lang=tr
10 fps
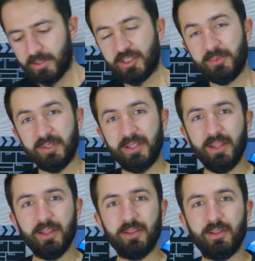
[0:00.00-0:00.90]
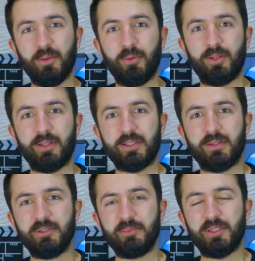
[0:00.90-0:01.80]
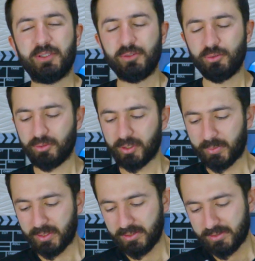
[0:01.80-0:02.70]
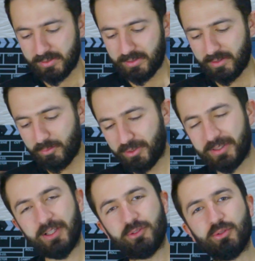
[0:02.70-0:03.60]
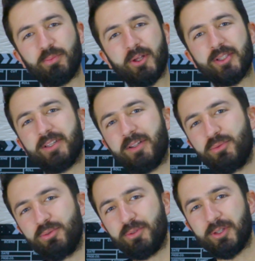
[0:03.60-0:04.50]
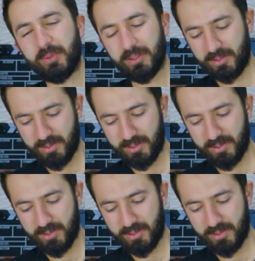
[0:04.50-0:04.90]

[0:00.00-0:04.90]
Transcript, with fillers: Şimdi de önereceğimiz 5. uygulamadayız. Bu da daha çok parasal bir uygulama.